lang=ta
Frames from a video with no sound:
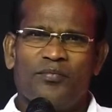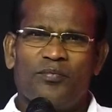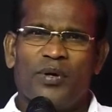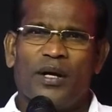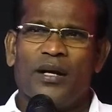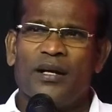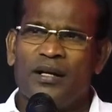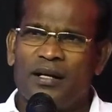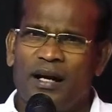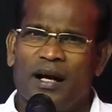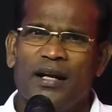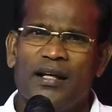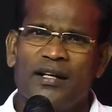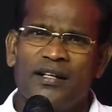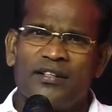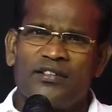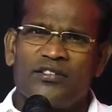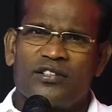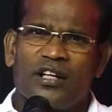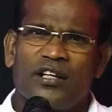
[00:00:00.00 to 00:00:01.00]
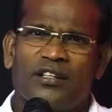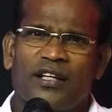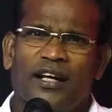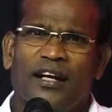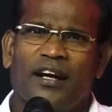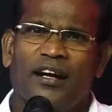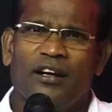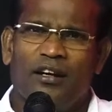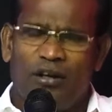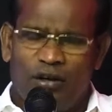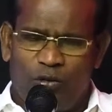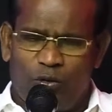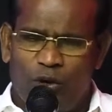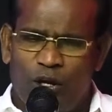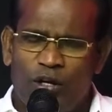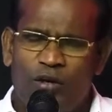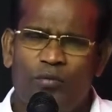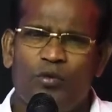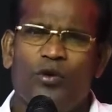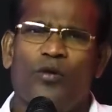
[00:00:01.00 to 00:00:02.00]
பெருங்கழுகின் செட்டைகள்
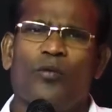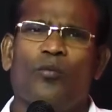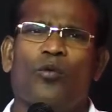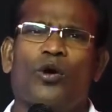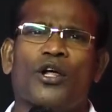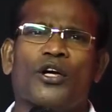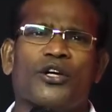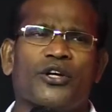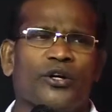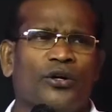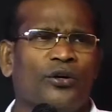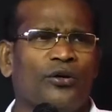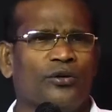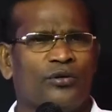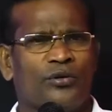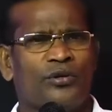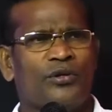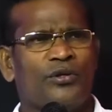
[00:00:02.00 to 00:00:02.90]
உனக்கு முளைக்கும்